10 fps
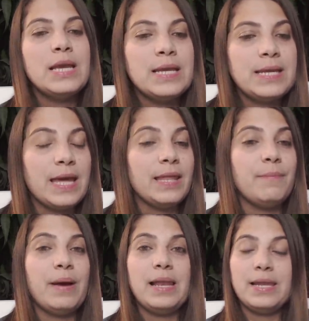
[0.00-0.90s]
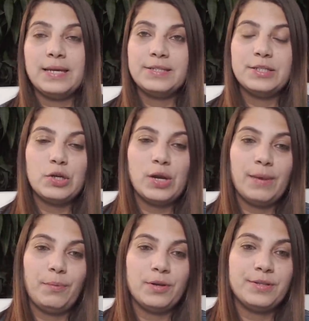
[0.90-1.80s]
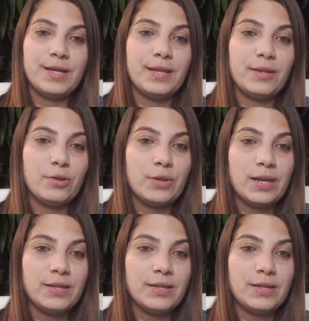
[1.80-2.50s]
Y además le exigió a la Policía Nacional